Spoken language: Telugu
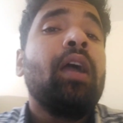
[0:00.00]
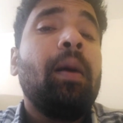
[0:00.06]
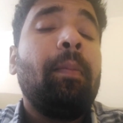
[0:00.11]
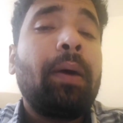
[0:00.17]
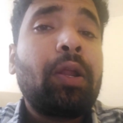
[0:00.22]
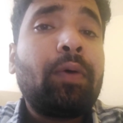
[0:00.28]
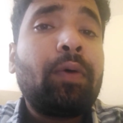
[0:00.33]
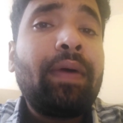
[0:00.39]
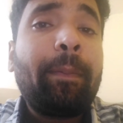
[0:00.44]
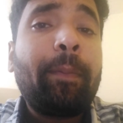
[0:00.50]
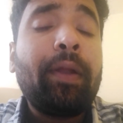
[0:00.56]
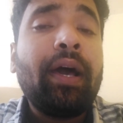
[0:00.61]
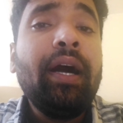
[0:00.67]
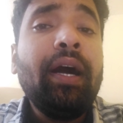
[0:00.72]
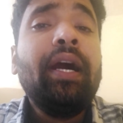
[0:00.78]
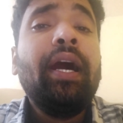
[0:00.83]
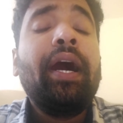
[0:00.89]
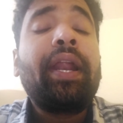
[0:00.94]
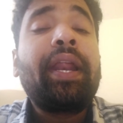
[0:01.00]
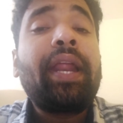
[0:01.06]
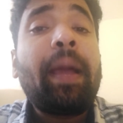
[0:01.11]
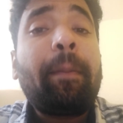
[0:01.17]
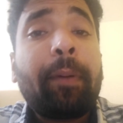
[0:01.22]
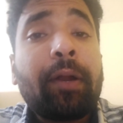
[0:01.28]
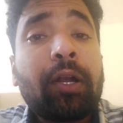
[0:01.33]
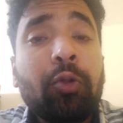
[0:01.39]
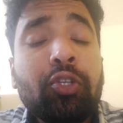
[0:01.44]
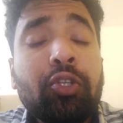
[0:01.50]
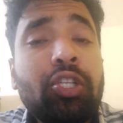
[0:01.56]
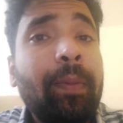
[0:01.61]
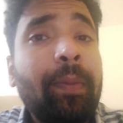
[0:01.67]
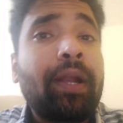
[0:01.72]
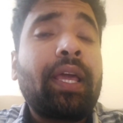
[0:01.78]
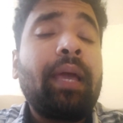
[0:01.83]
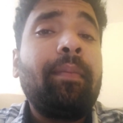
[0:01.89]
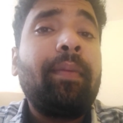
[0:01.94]
మరోవైపున రేపటి నుంచి
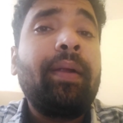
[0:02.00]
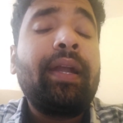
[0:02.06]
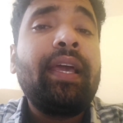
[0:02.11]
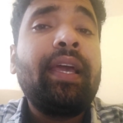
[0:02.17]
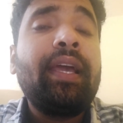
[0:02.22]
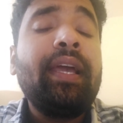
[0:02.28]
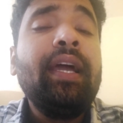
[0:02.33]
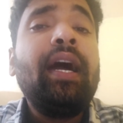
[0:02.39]
మనకేమంటే